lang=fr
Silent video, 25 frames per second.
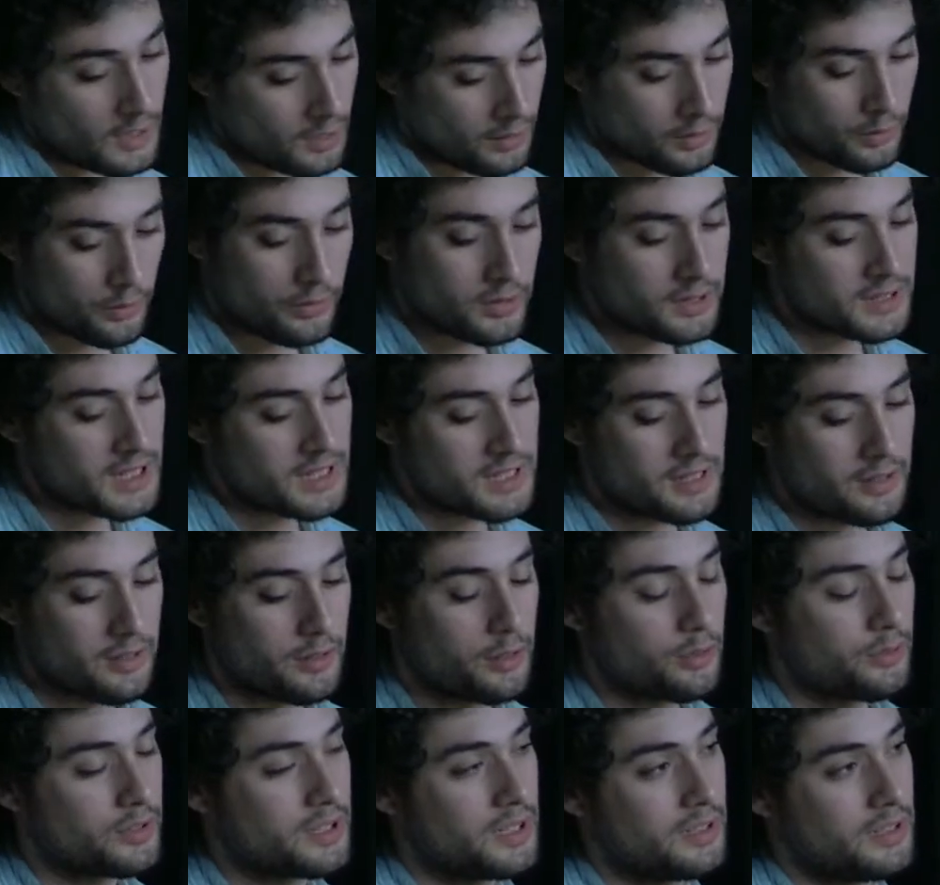Donc ça c'est une
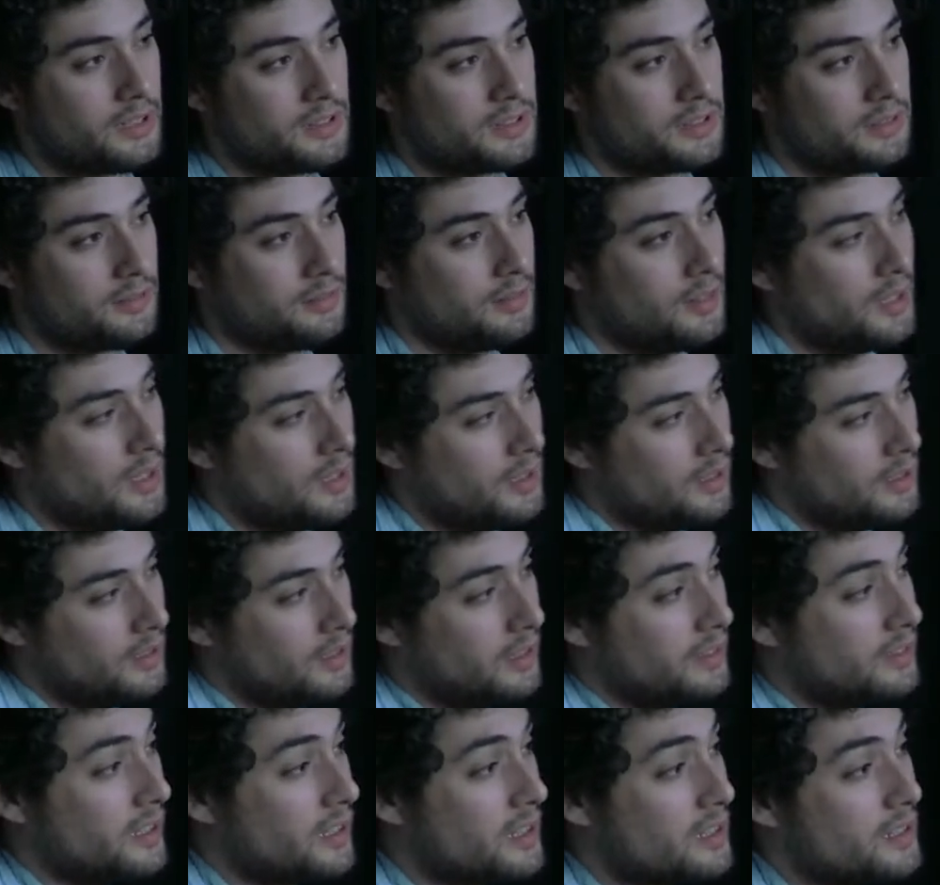constatation.
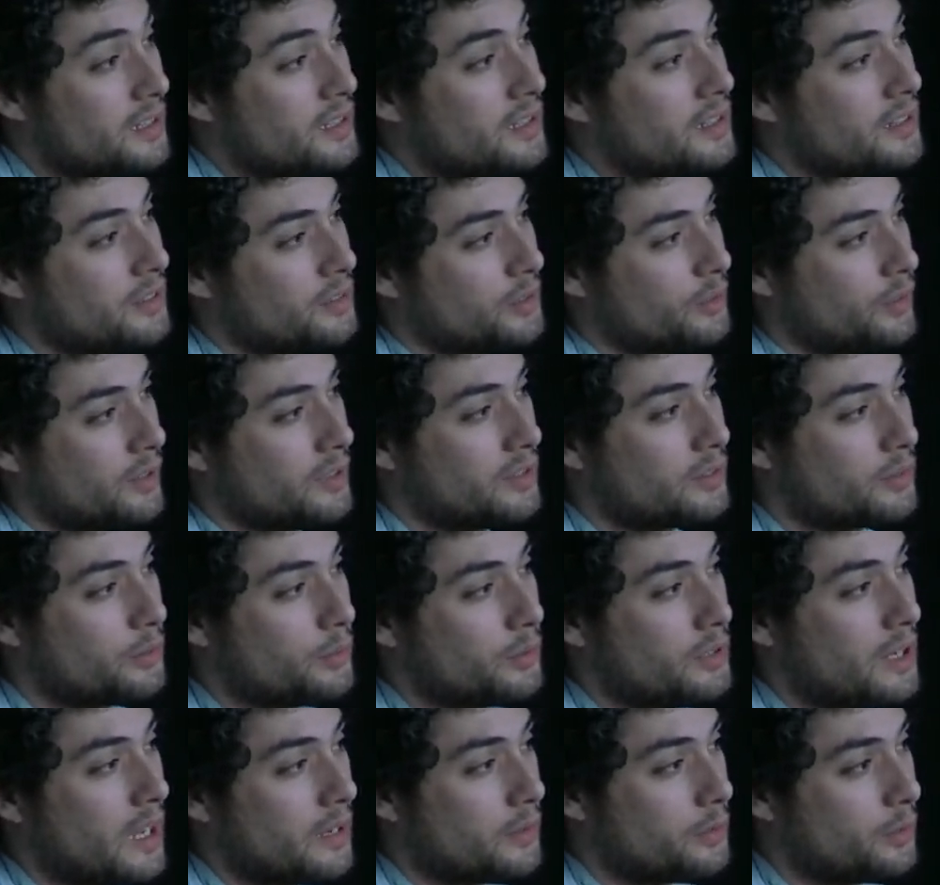Les techniques sont exclues
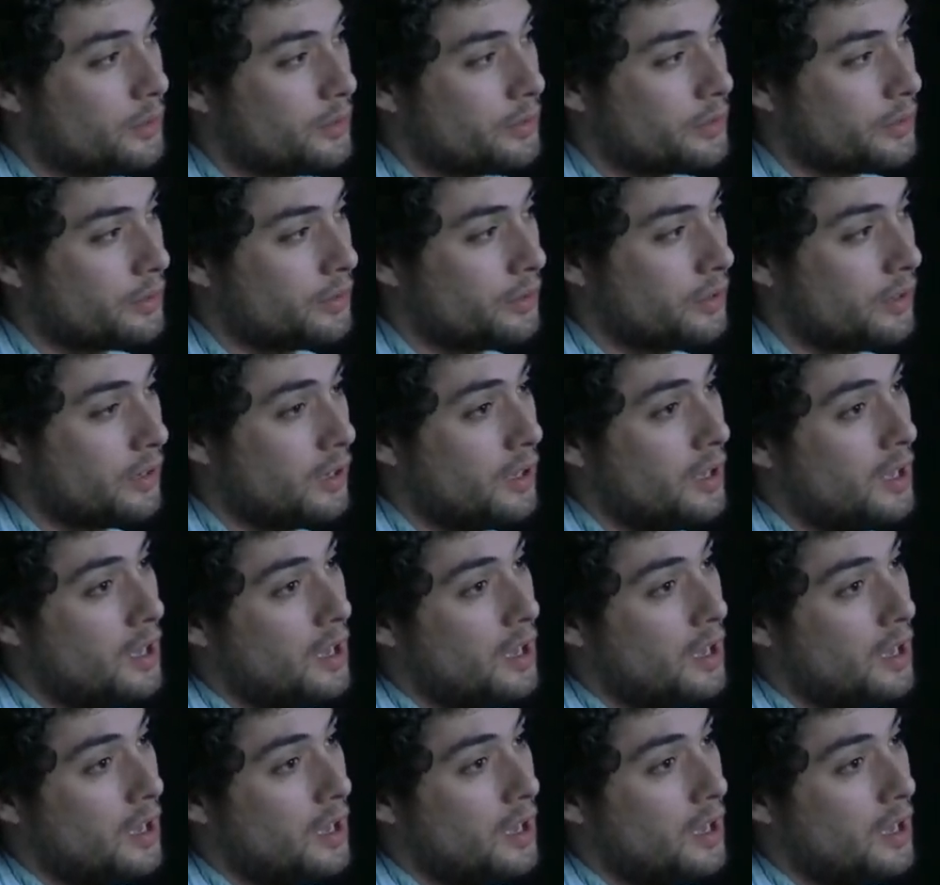de la culture